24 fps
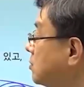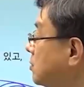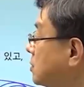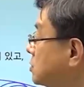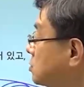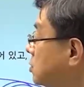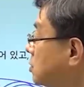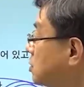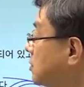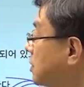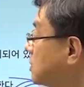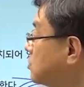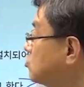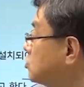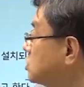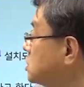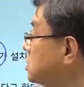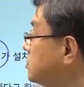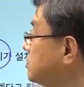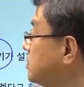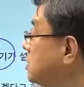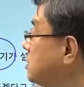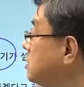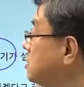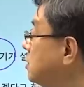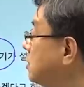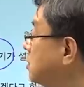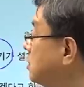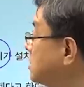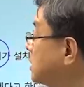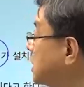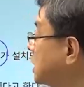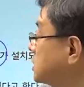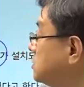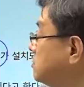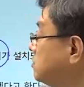뭐
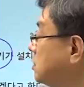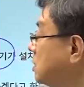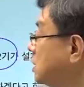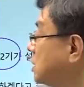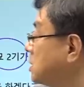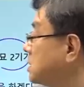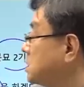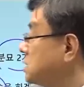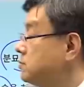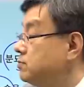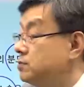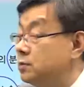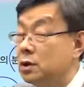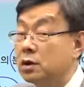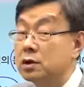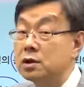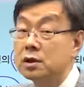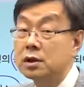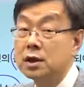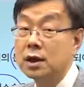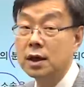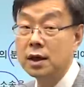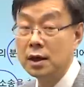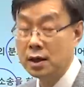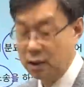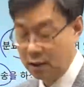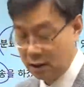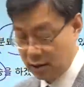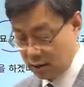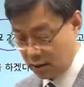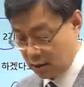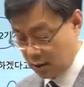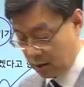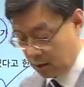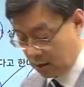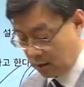1961년, 40년, 20년 이상
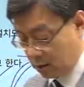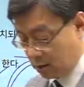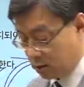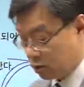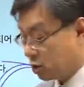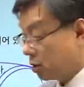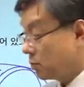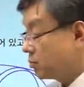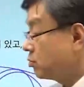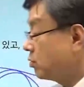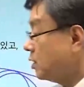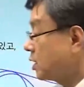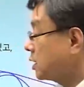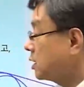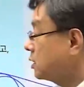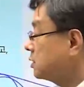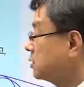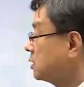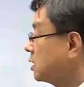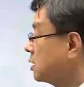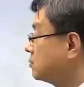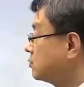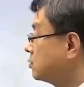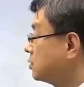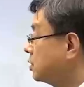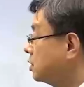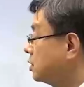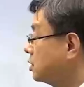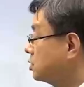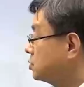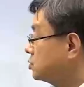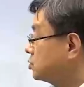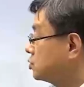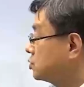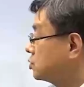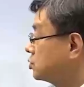점유를 했기
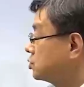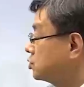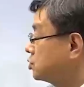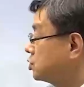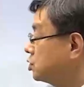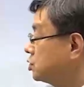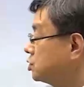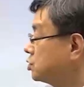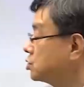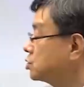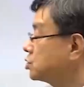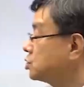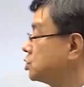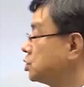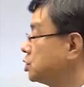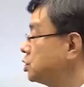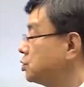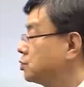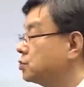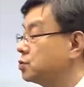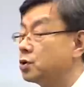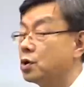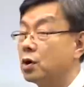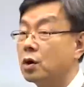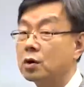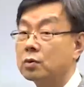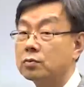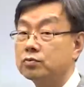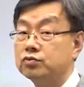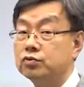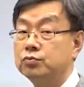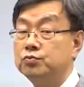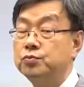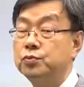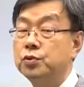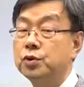때문에 취득 시유형
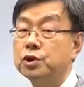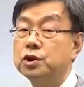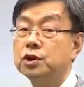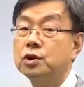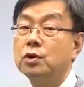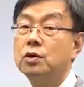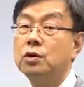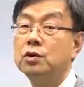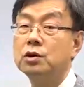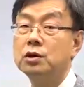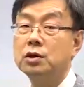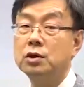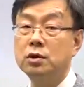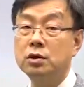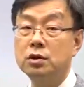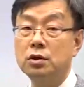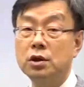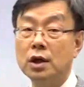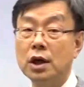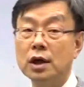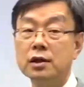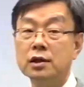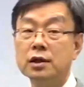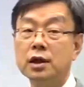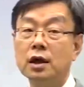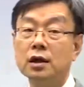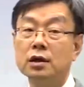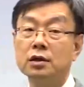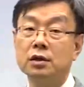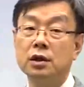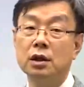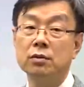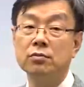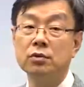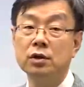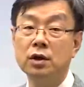분무 기권을 지 행사하기
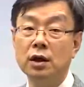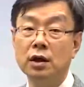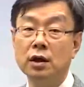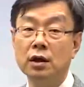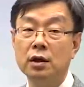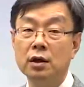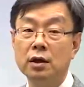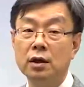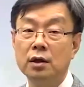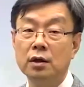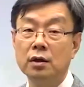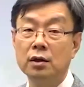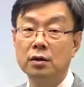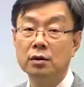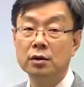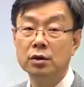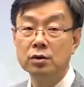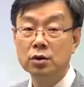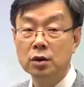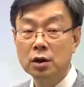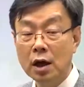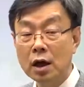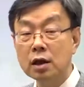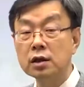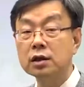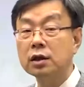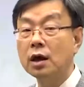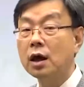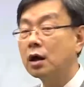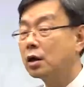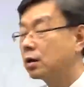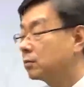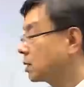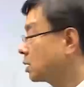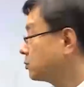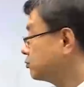때문에
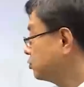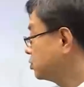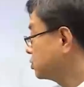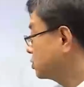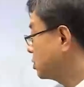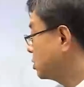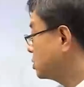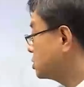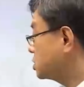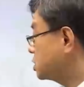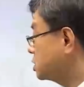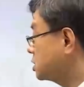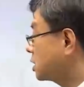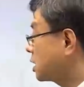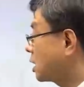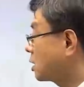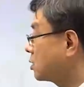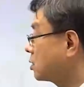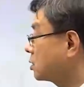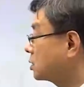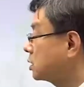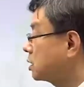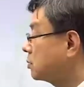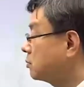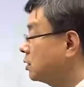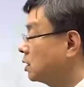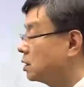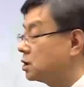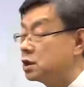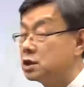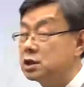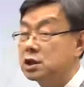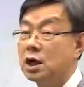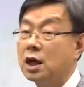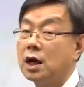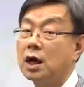행사하는 거다 물건 취득한 것 때문에
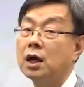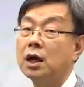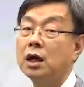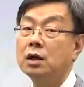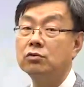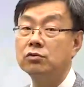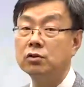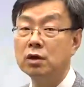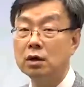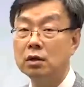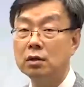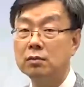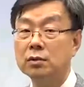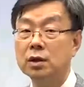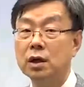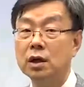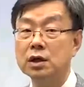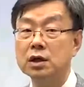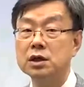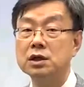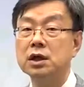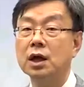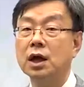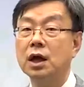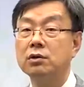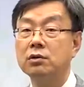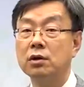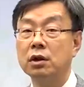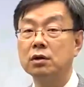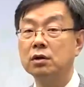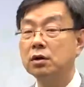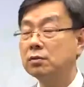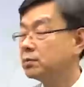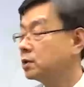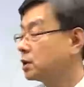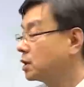이장 안 해도 되는 겁니다. 이장 안 해도
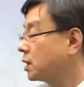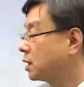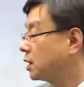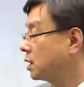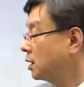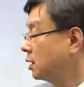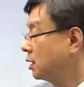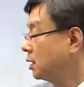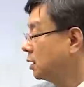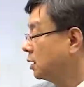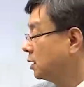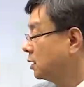되는 겁니다.